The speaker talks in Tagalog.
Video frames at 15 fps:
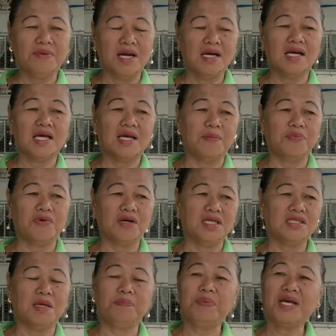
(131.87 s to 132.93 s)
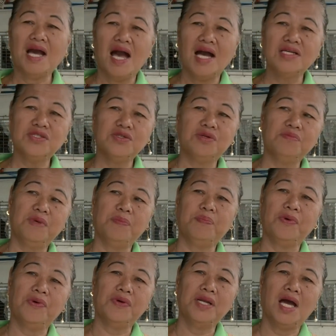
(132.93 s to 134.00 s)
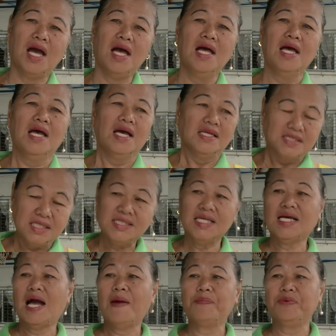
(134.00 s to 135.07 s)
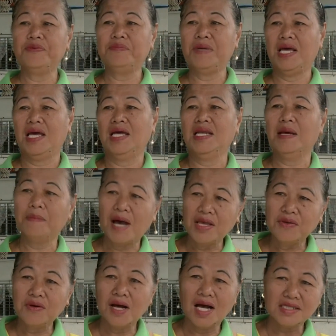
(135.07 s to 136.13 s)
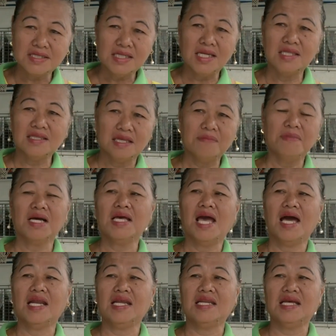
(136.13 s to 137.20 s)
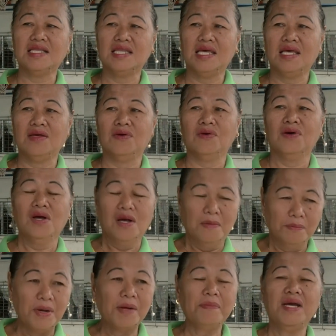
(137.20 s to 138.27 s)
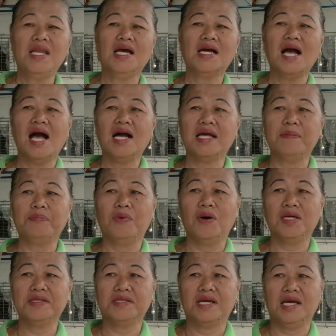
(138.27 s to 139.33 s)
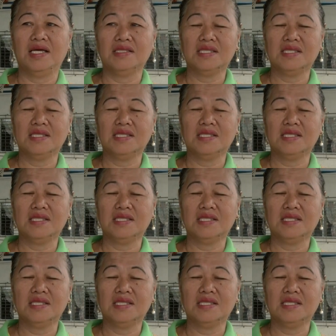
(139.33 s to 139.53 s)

barangay Kapuknasan, piga-assure mi po na sisikapon mi na yung aksidenteng mangyari digdiyo pag may nag-aagi po ang train.